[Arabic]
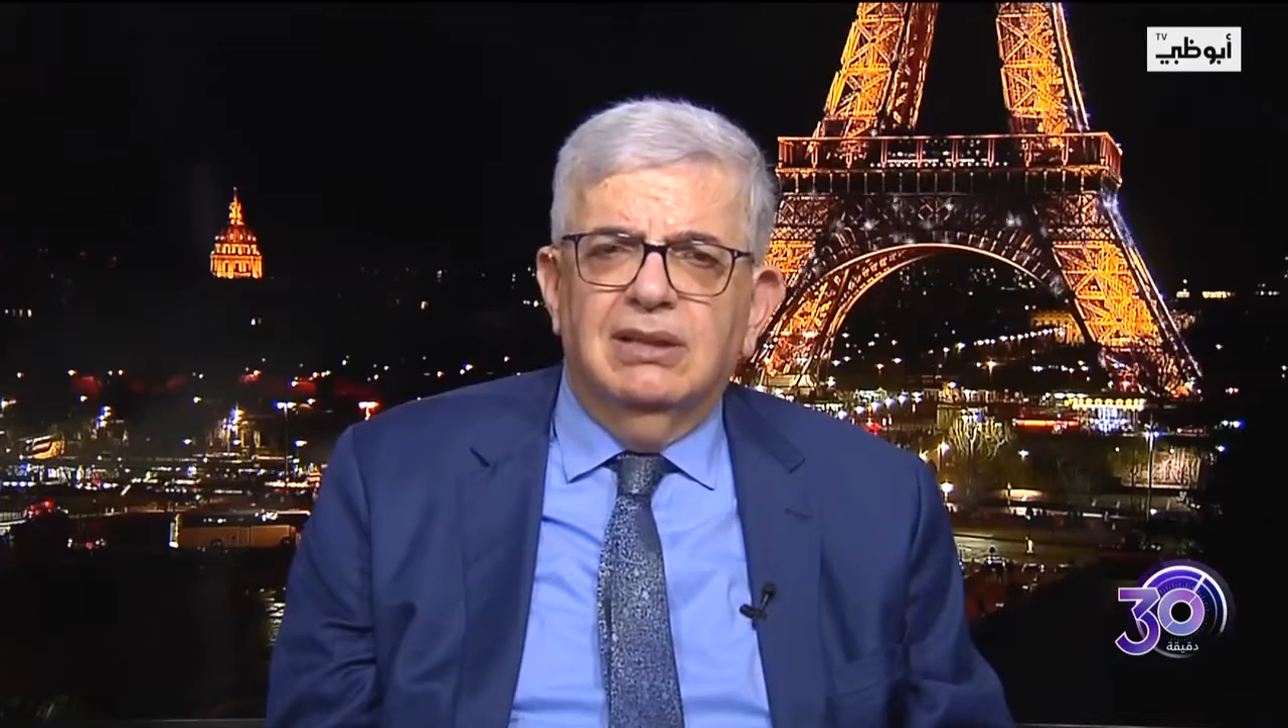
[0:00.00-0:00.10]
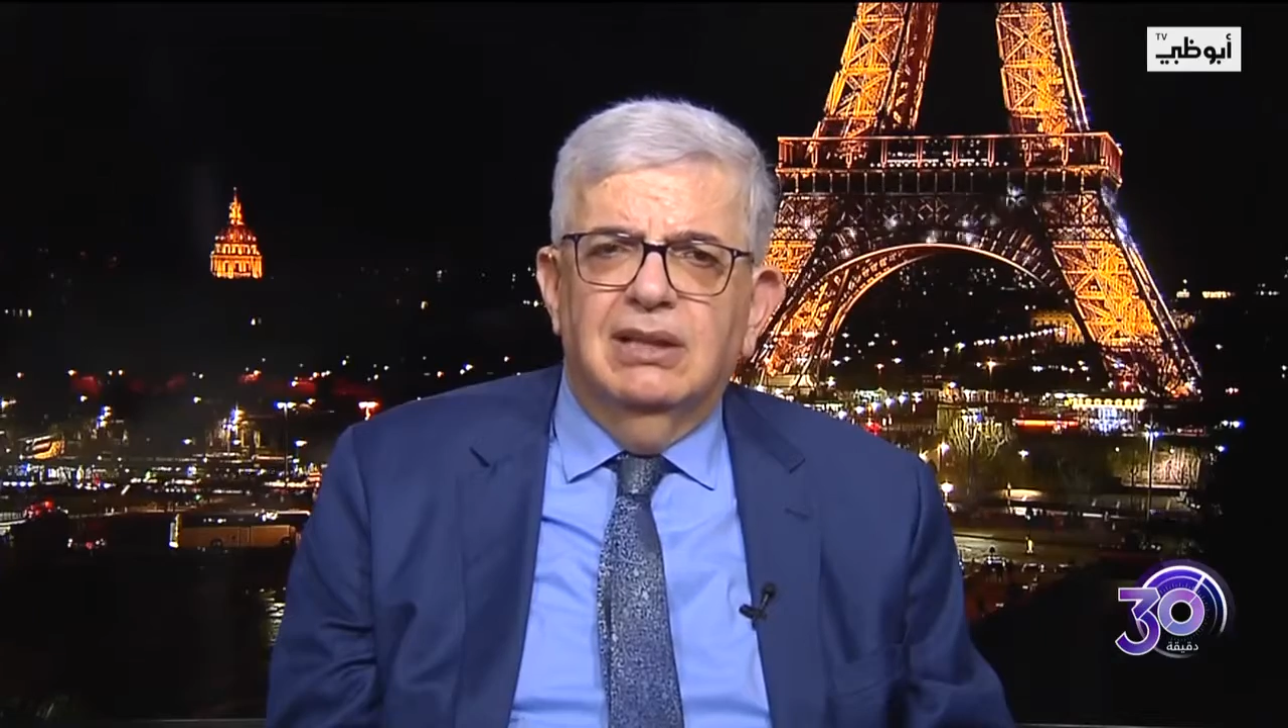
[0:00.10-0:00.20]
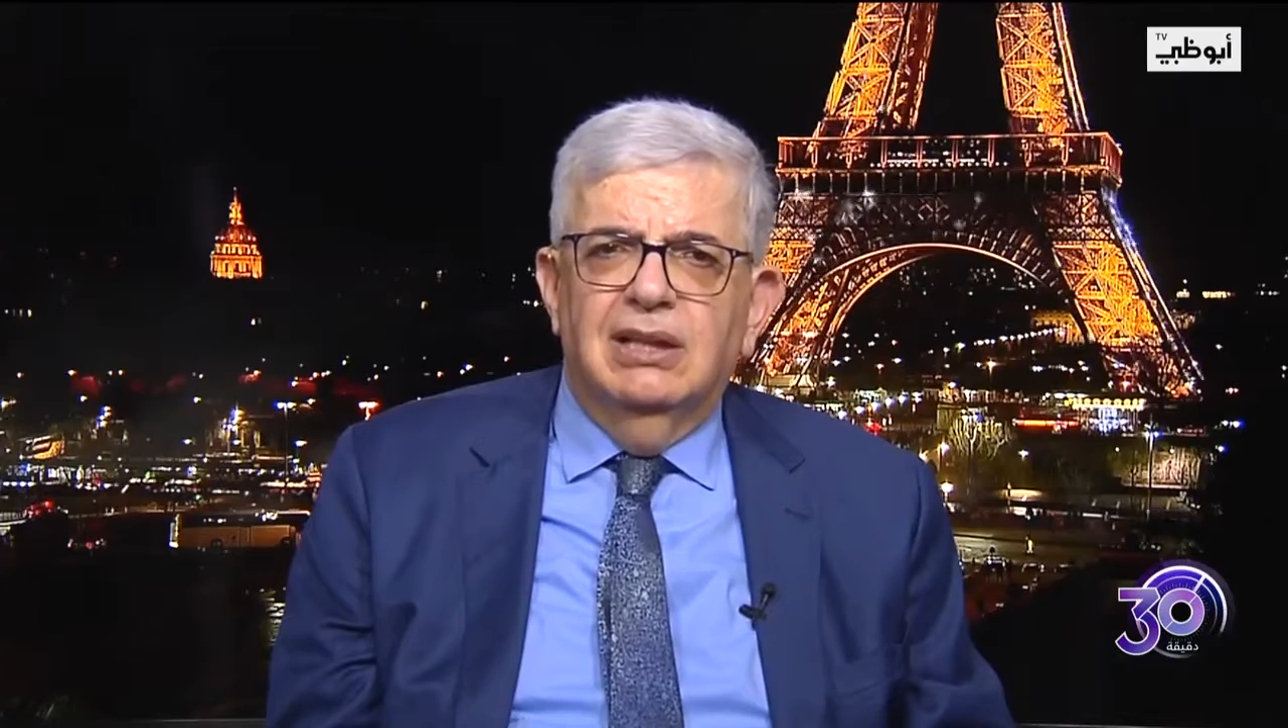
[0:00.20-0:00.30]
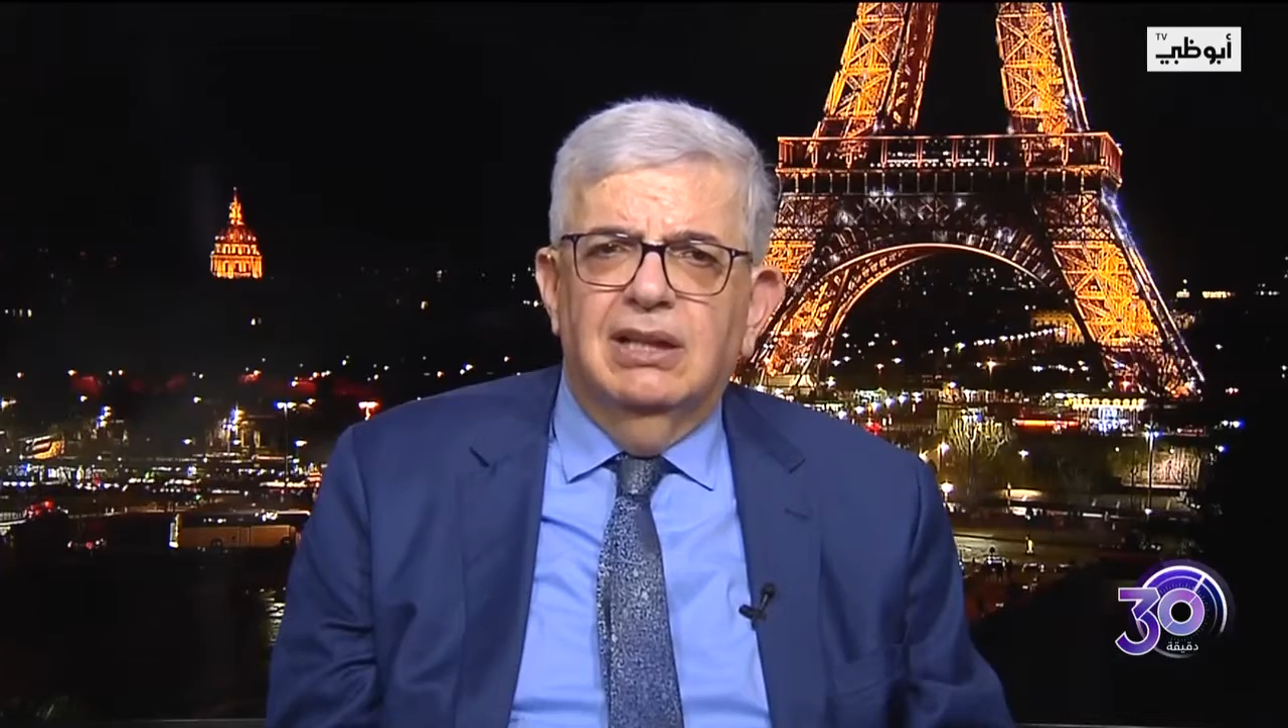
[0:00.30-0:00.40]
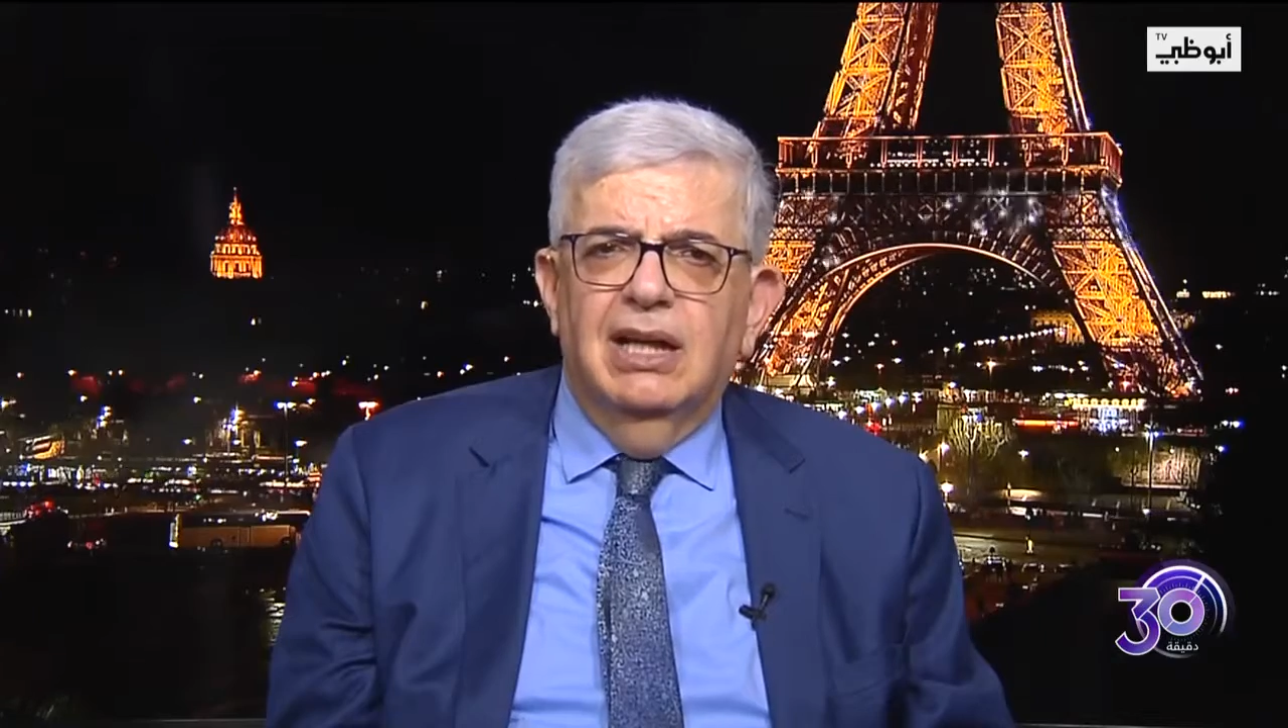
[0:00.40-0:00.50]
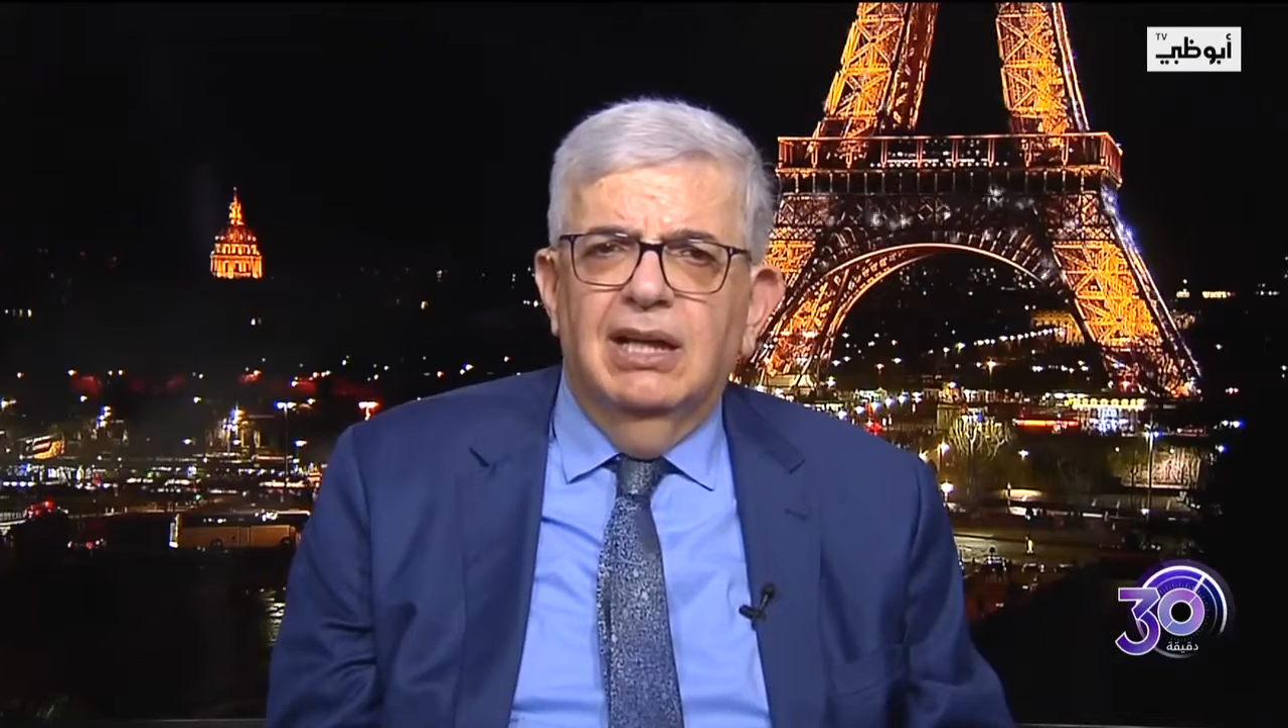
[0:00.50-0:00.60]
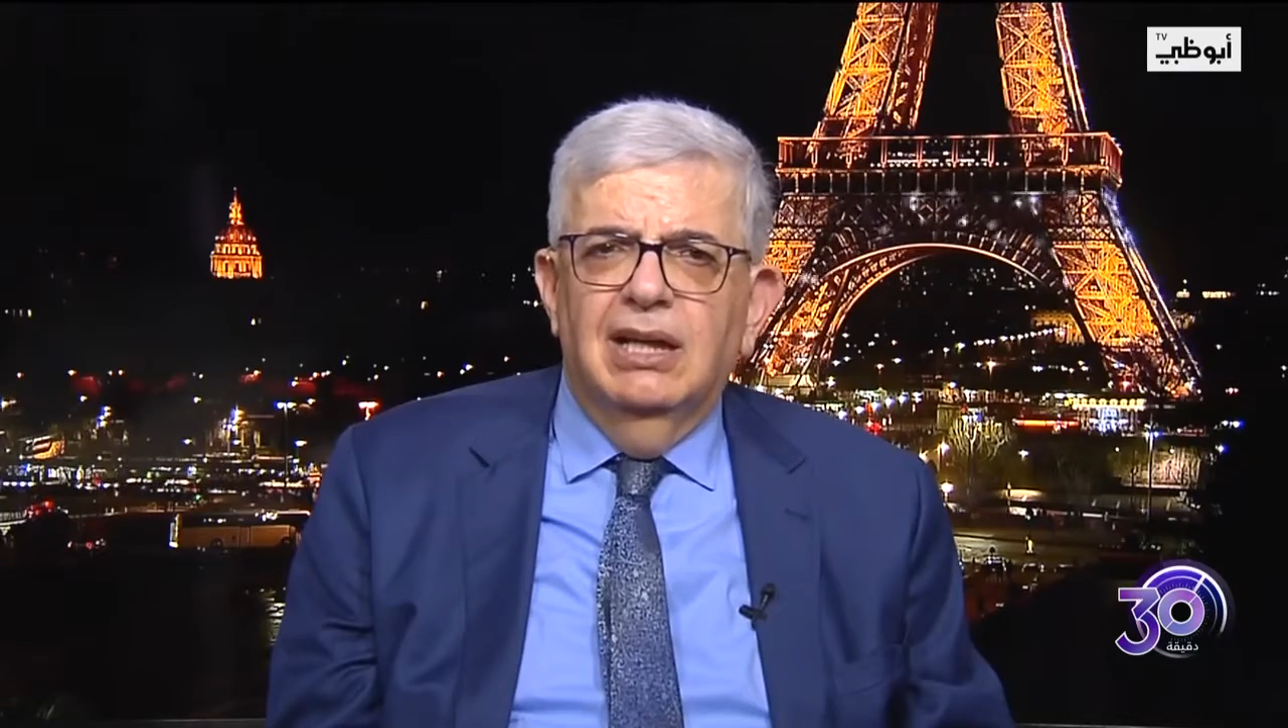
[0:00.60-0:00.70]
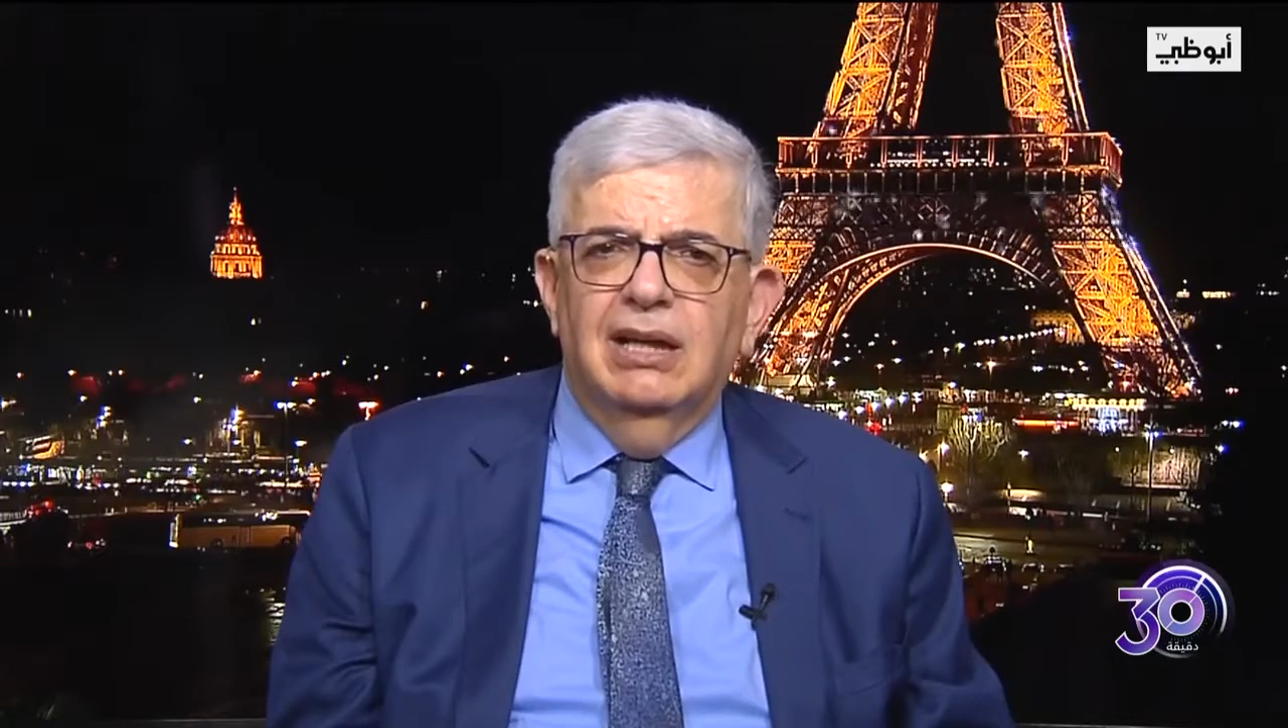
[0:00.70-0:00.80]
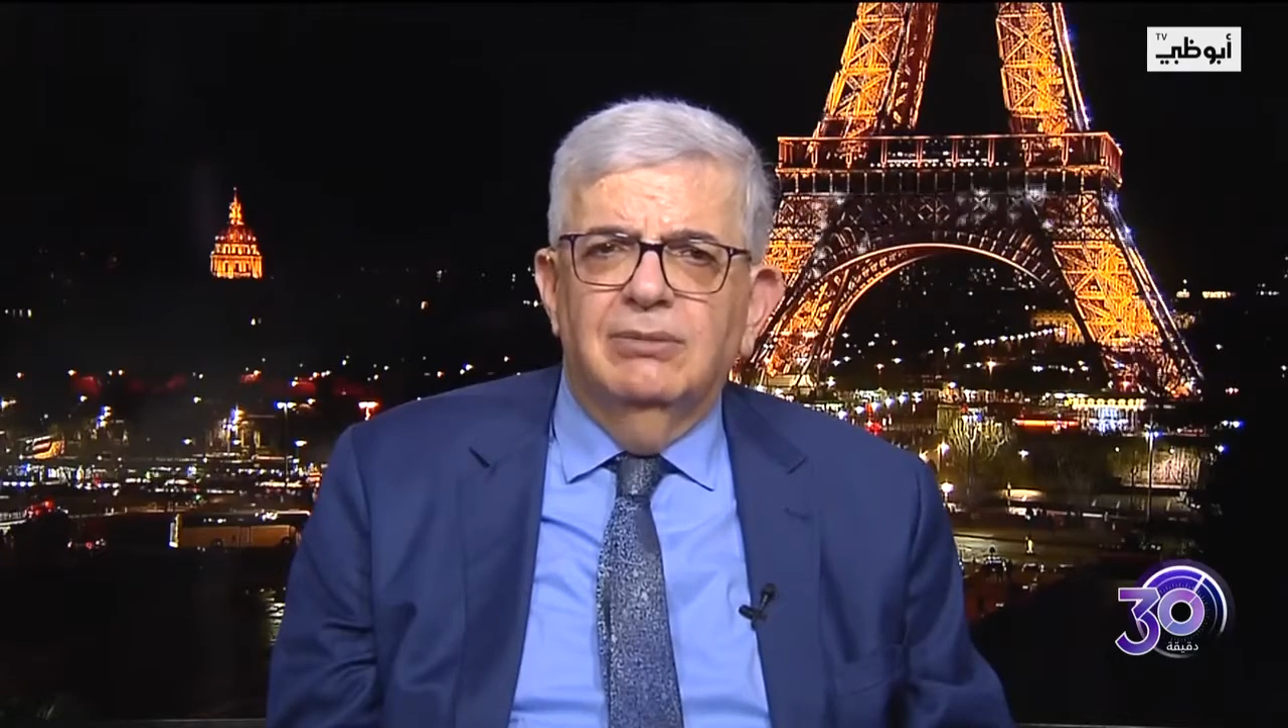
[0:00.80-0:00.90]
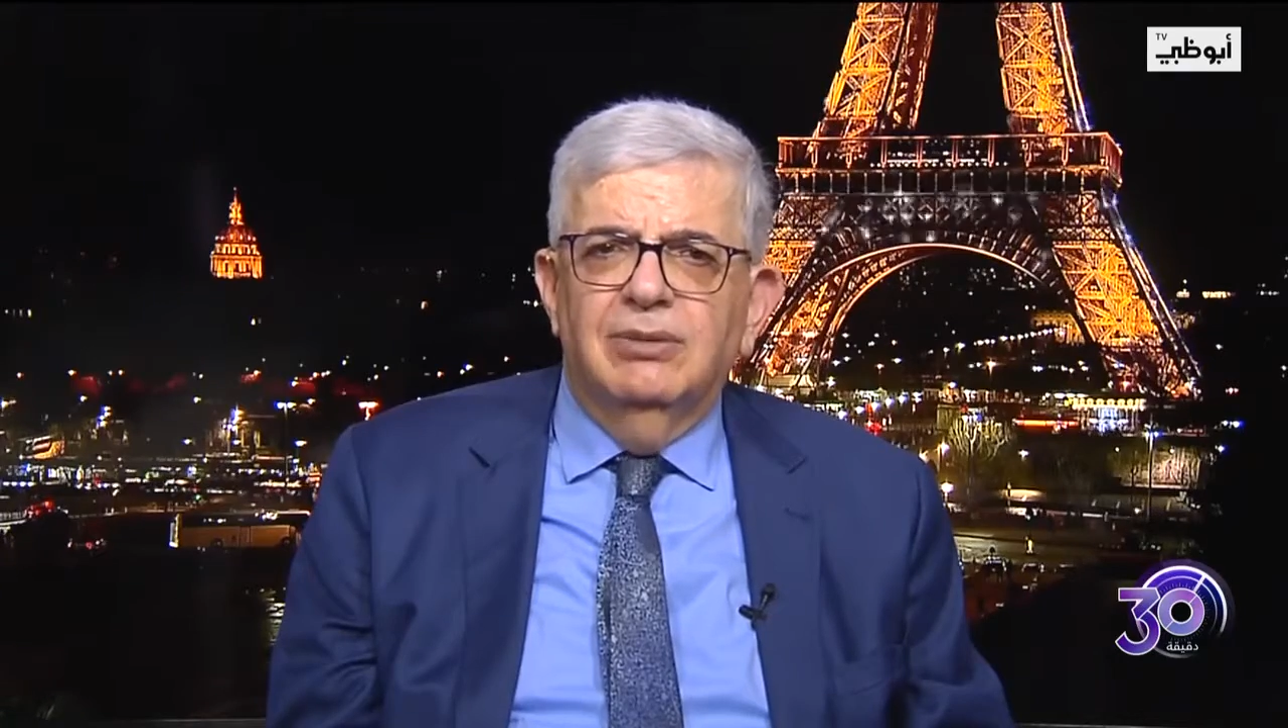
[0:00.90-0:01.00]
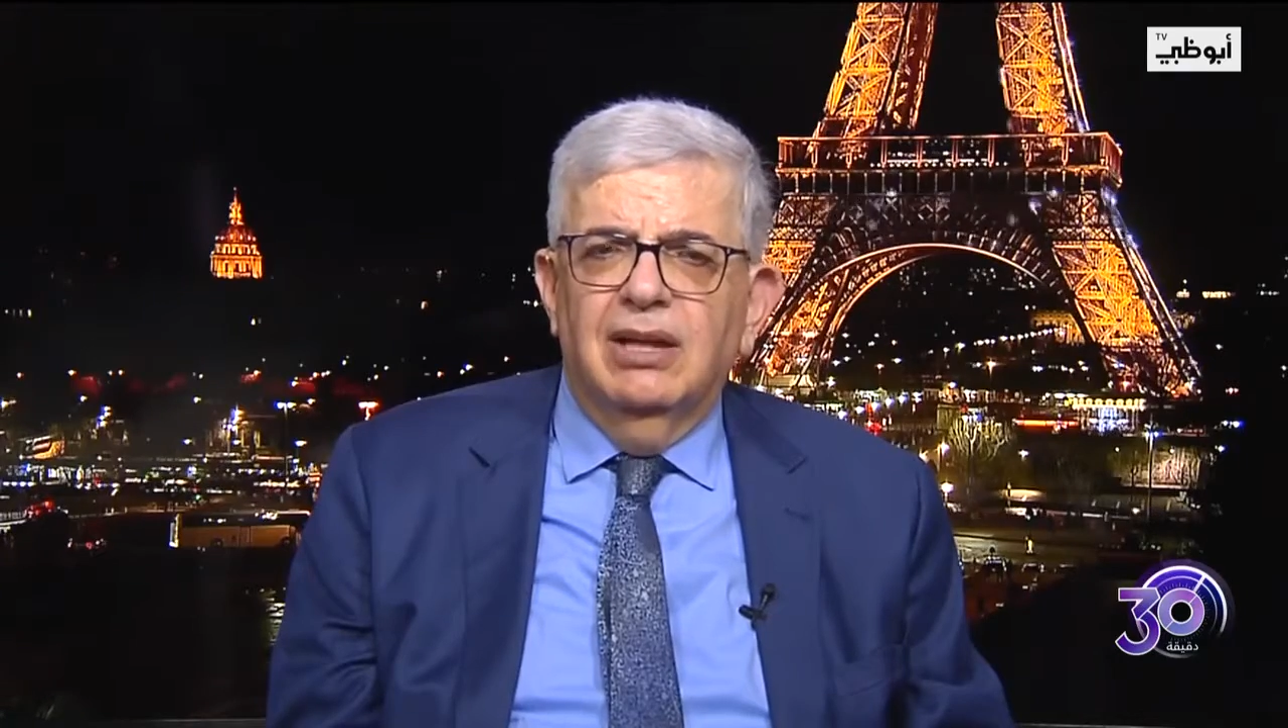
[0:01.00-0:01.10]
آه،